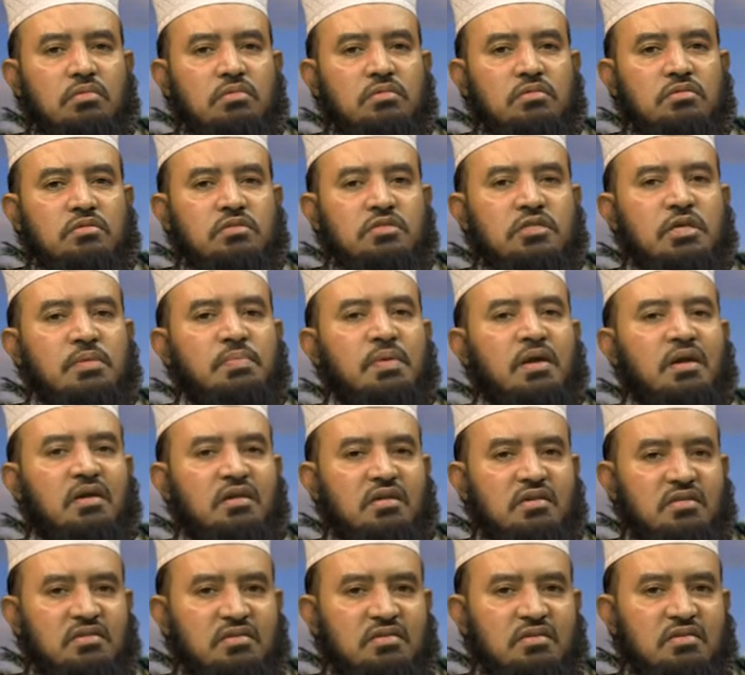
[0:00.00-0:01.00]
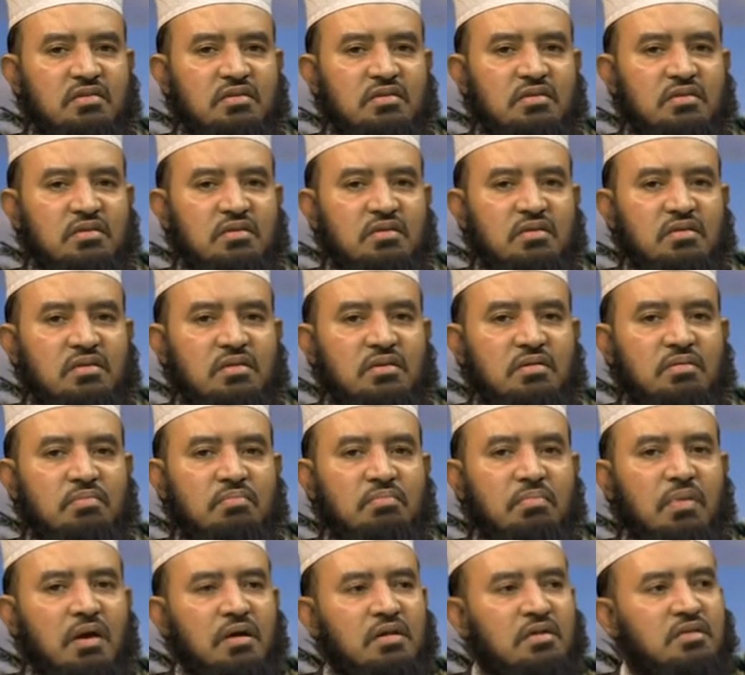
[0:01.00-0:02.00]
সিমেন্ট
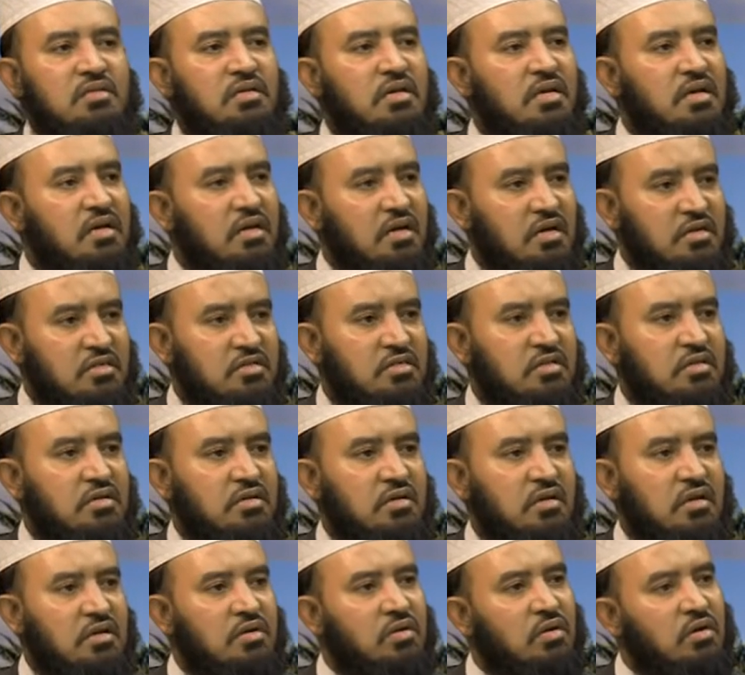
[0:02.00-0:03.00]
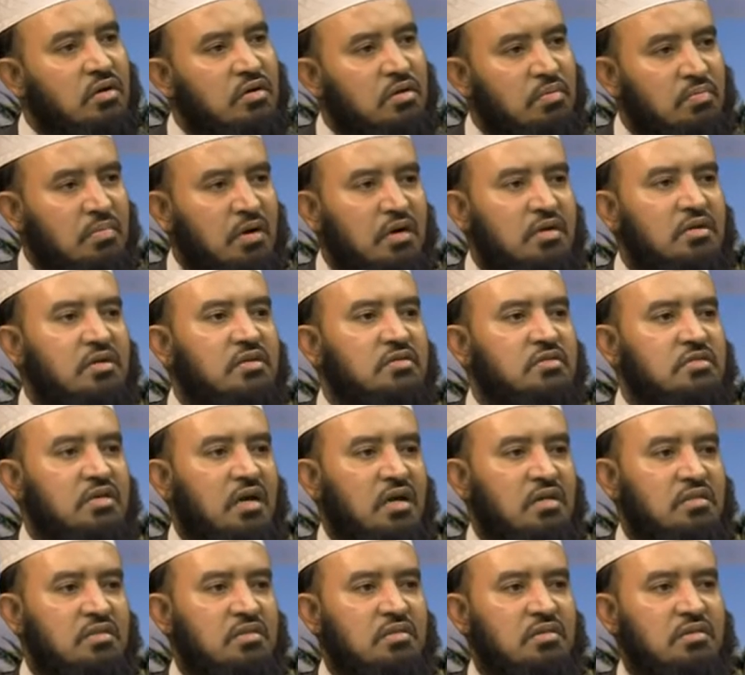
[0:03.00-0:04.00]
মাটি থেকেই আসে এটাও একটা মাটির
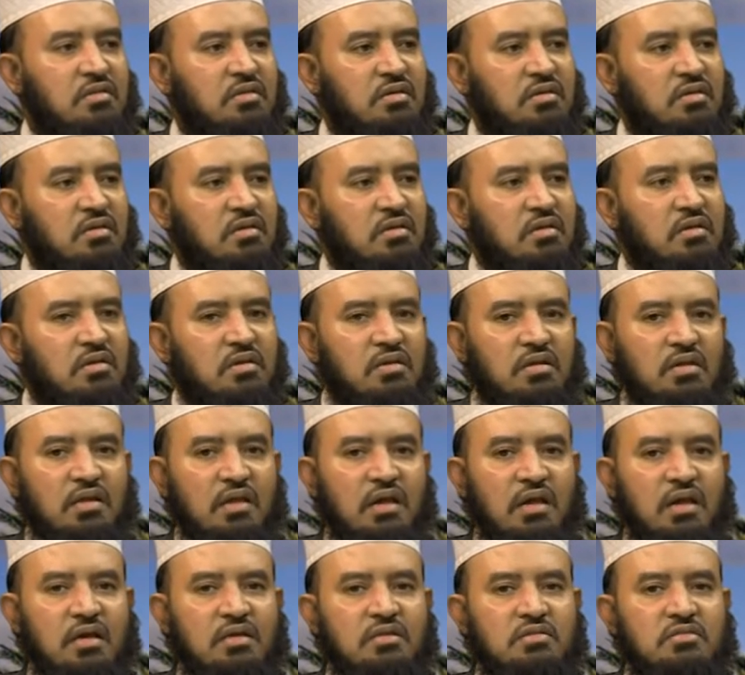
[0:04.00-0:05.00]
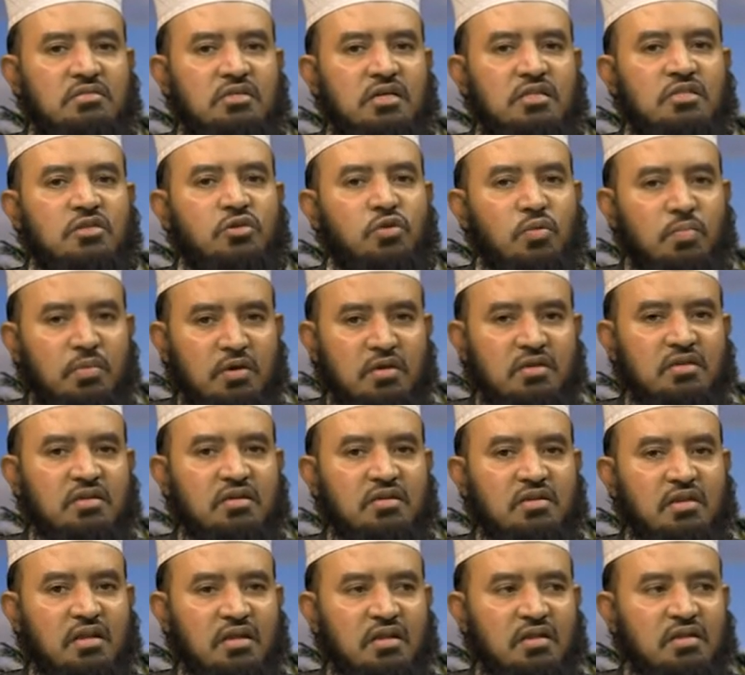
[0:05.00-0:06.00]
জাত এক জাতীয় মাটি
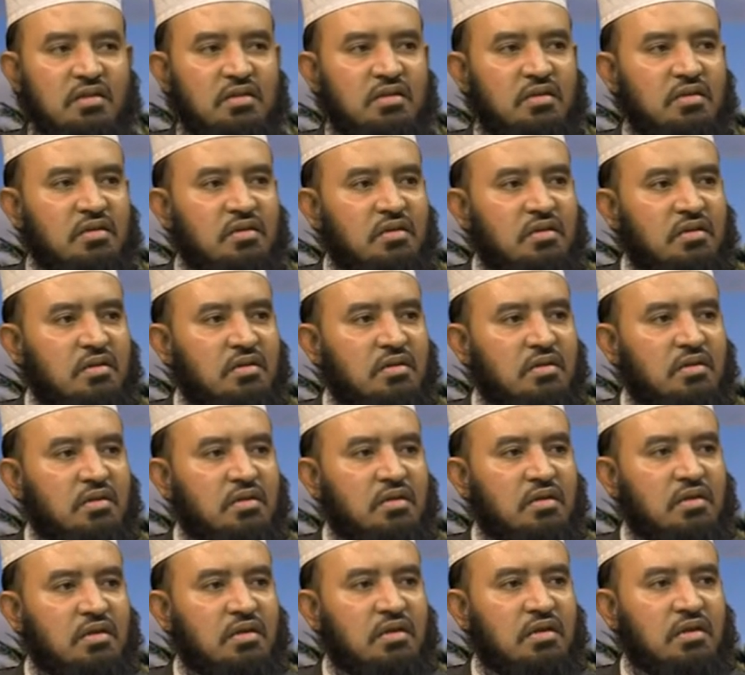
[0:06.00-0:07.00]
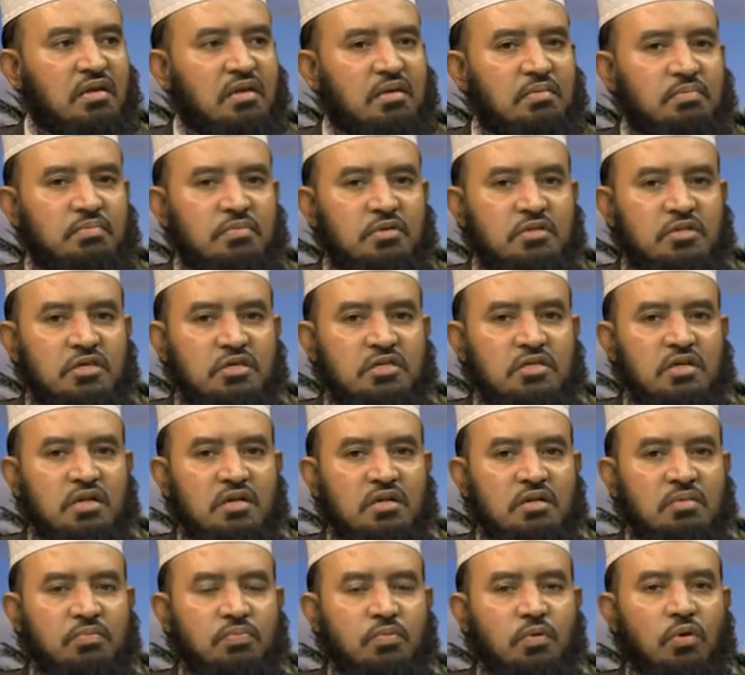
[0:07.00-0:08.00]
এটা বিশেষ
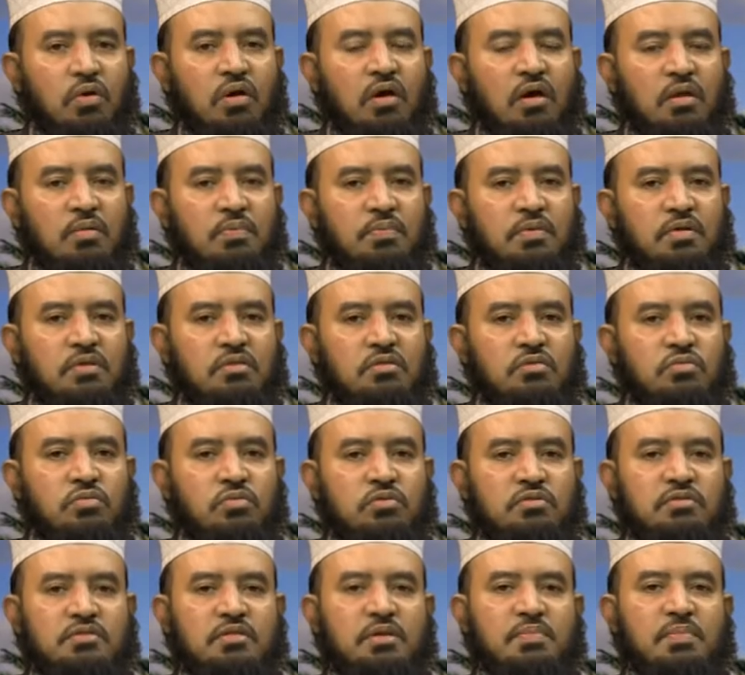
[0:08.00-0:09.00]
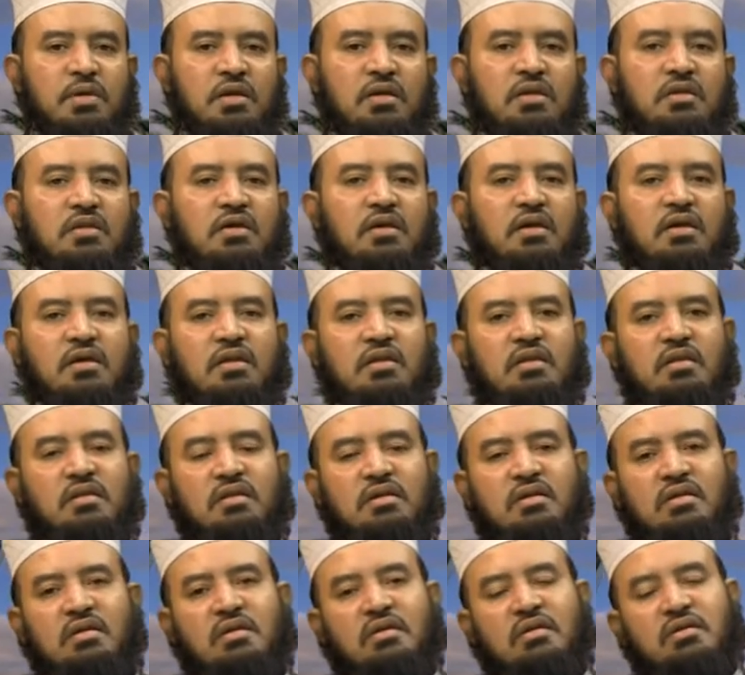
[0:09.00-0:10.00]
একটা প্রকার বেদ তো সিমেন্টের
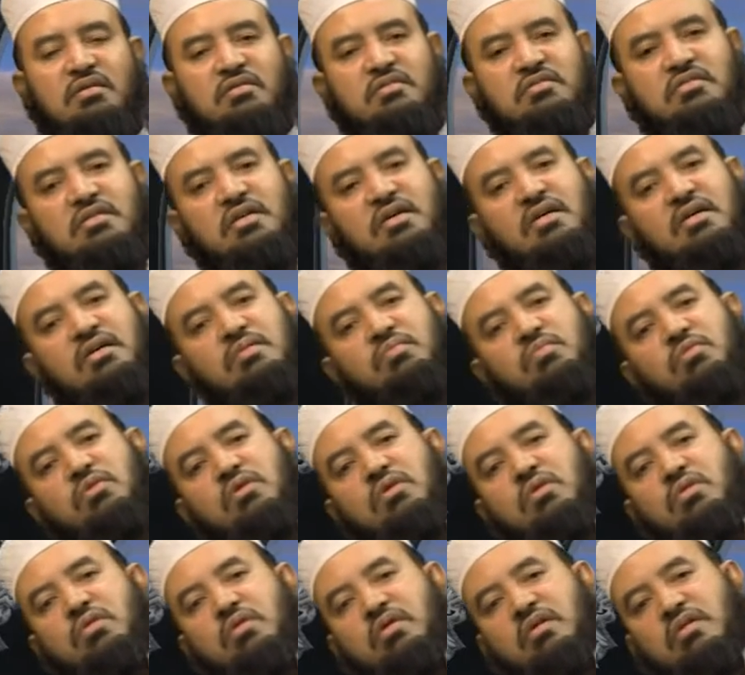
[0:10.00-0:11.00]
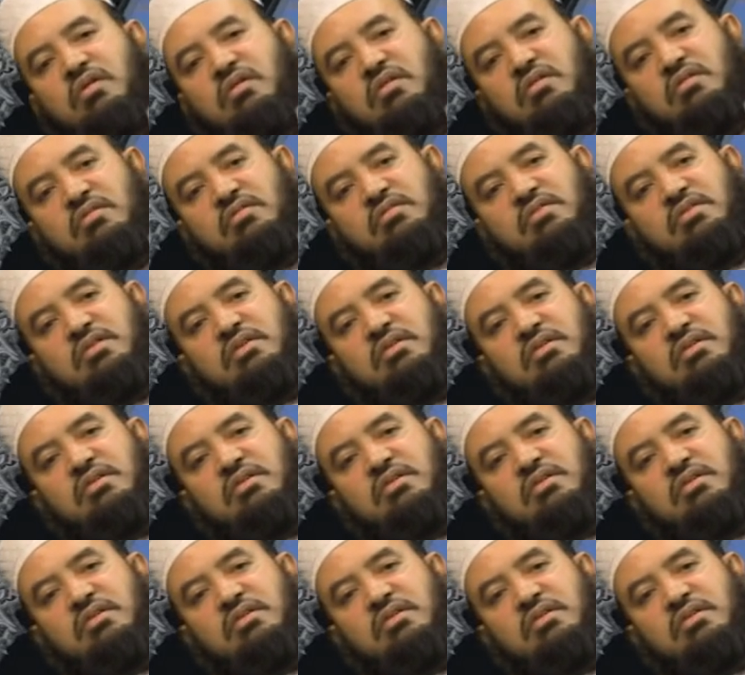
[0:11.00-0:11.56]
যে মনে করেন যে